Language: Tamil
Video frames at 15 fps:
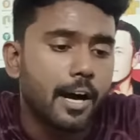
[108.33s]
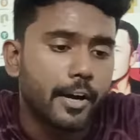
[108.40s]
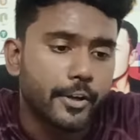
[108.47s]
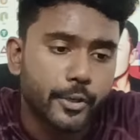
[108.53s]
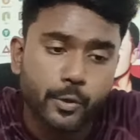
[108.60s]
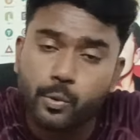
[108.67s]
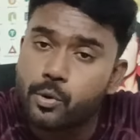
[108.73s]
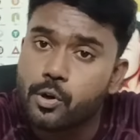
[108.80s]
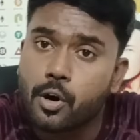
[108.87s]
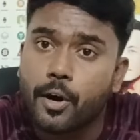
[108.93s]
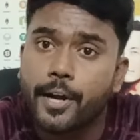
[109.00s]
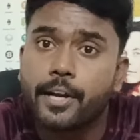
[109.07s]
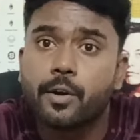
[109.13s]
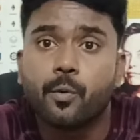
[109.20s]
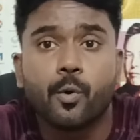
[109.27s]
கியூ
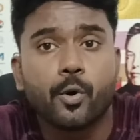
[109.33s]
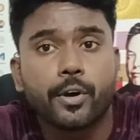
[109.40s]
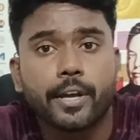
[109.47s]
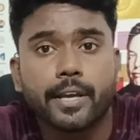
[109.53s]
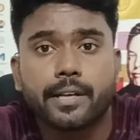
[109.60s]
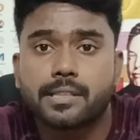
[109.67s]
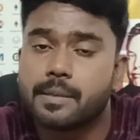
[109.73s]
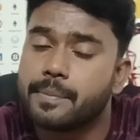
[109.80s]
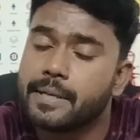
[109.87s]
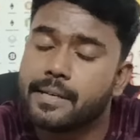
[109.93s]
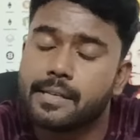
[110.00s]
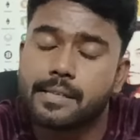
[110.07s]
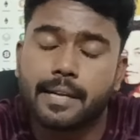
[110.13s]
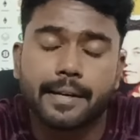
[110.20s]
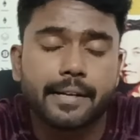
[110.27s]
காயின் ஓகேஎக்ஸ்
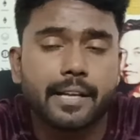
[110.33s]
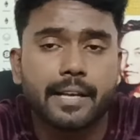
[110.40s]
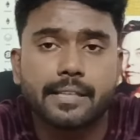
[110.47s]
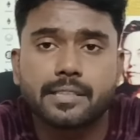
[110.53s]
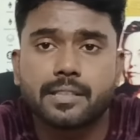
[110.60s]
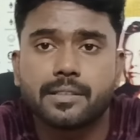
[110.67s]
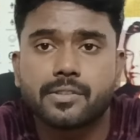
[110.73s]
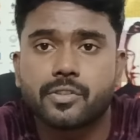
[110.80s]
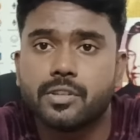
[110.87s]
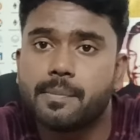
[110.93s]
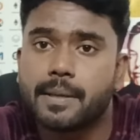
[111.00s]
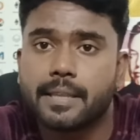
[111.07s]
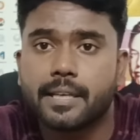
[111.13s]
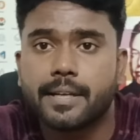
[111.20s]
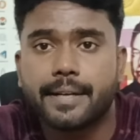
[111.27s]
அப்படின்ற நிறைய எக்ஸ்சேஞ்ச் வந்து
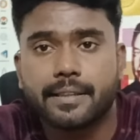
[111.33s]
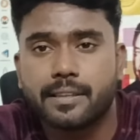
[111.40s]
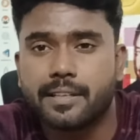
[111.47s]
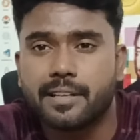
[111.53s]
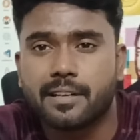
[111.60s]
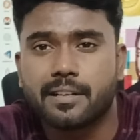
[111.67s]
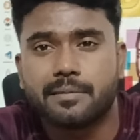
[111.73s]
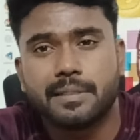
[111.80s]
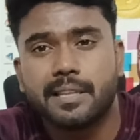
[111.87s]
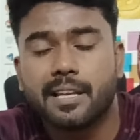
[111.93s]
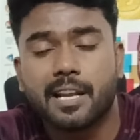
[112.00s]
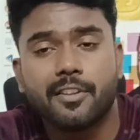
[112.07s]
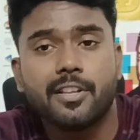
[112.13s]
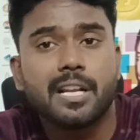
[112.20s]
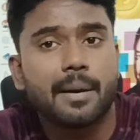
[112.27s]
பார்த்தீங்கன்னா எடுத்துட்டாங்க
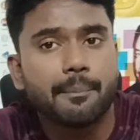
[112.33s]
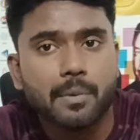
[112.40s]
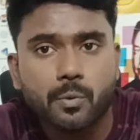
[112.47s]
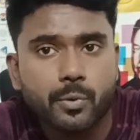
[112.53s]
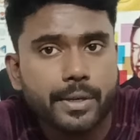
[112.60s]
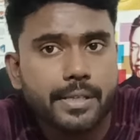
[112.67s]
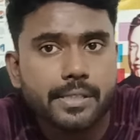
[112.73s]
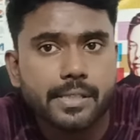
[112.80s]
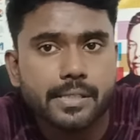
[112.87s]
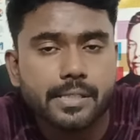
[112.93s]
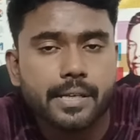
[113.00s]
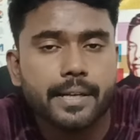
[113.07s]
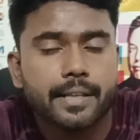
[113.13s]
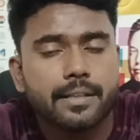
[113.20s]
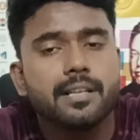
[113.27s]
இதெல்லாம் வந்து நம்ம ஊர் எக்ஸ்சேஞ்ச்
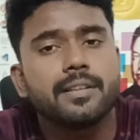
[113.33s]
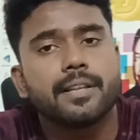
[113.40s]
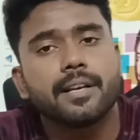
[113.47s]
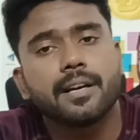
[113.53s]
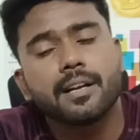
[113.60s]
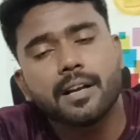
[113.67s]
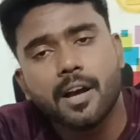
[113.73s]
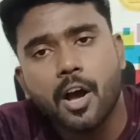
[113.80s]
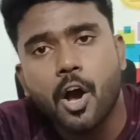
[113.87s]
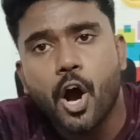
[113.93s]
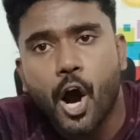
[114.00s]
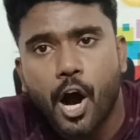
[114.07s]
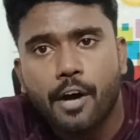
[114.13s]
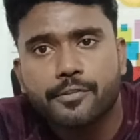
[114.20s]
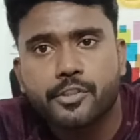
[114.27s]
கிடையாது தே
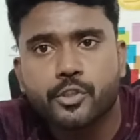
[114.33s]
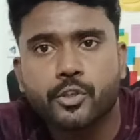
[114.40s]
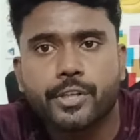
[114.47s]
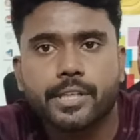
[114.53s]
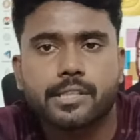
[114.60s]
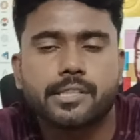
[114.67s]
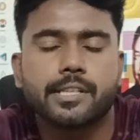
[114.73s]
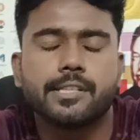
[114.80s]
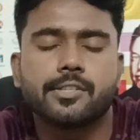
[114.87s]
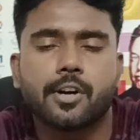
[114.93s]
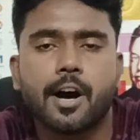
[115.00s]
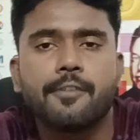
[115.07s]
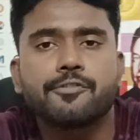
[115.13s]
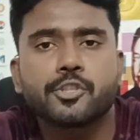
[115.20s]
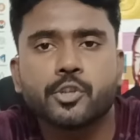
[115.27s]
ஆஃப் ஷோர் எக்ஸ்சேஞ்ச்
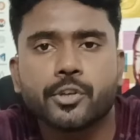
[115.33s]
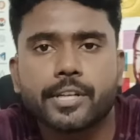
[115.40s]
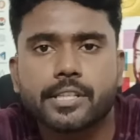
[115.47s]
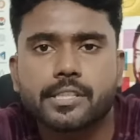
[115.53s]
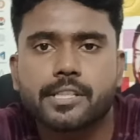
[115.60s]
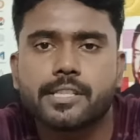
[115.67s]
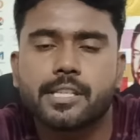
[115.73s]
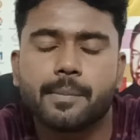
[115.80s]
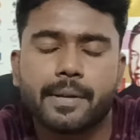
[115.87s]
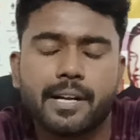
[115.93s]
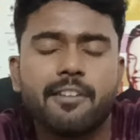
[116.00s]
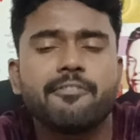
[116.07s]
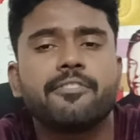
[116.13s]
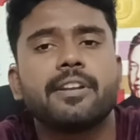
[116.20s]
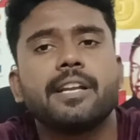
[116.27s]
ஆஃப் ஷோர் எக்ஸ்சேஞ்ச்
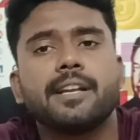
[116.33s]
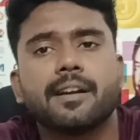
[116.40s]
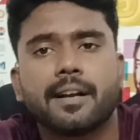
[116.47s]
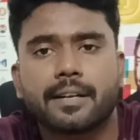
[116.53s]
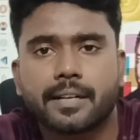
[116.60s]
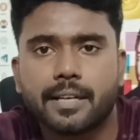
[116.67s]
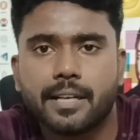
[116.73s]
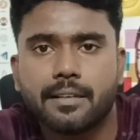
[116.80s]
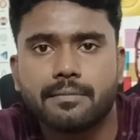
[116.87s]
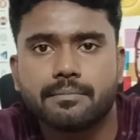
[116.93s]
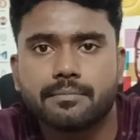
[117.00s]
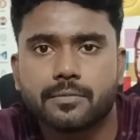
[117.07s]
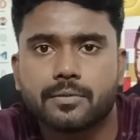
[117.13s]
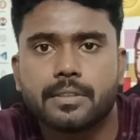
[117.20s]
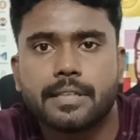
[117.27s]
அப்படின்னா வெளிநாட்டில்
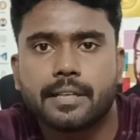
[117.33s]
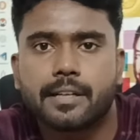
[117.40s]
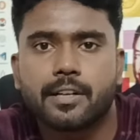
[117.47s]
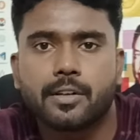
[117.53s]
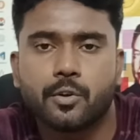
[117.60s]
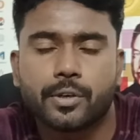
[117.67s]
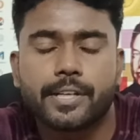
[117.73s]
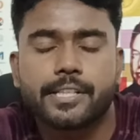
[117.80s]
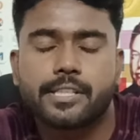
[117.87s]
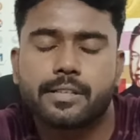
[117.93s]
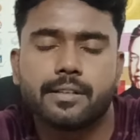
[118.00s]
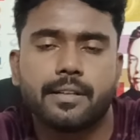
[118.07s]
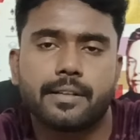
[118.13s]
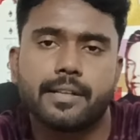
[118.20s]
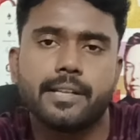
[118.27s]
இருக்கிற
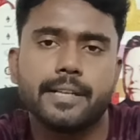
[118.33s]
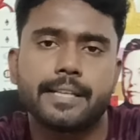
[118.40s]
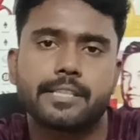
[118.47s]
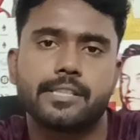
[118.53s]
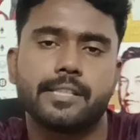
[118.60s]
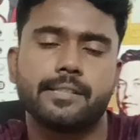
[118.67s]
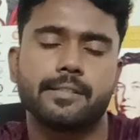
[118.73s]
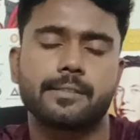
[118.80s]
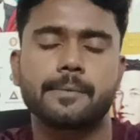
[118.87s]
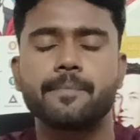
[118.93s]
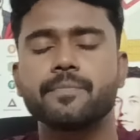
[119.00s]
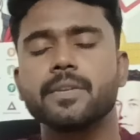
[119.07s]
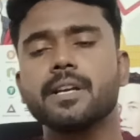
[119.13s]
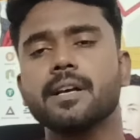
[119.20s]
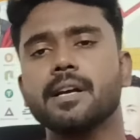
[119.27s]
லொக்கேஷனில் இருக்கிற எக்ஸ்சேஞ்சஸ்
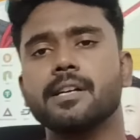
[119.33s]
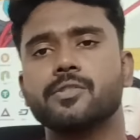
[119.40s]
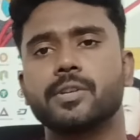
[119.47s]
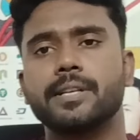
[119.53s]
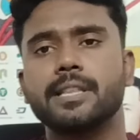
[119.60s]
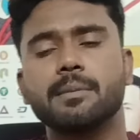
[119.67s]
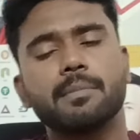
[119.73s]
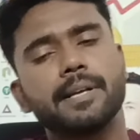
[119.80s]
ஸோ இந்த மாதிரி